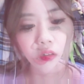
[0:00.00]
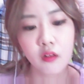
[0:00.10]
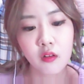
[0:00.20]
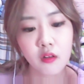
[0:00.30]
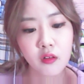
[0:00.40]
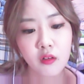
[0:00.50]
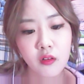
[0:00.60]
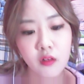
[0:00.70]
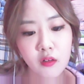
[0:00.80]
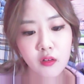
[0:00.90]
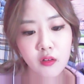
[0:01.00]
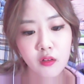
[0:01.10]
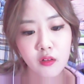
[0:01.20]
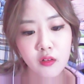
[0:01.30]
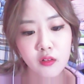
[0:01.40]

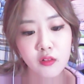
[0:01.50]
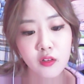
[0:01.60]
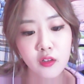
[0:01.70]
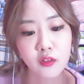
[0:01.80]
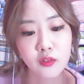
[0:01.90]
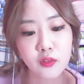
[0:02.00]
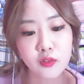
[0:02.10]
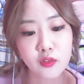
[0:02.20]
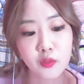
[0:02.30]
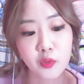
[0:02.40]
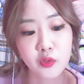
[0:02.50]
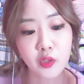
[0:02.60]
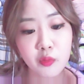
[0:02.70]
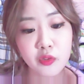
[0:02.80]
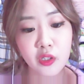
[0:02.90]
어, 그래, 트로트로
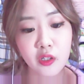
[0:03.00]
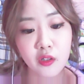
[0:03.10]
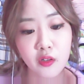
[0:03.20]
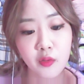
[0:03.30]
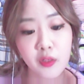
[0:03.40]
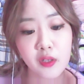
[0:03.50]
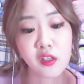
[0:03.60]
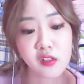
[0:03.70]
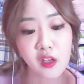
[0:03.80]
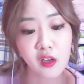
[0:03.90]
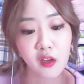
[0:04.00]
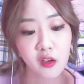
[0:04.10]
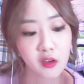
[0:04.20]
먼저 해보자. 백세 인생?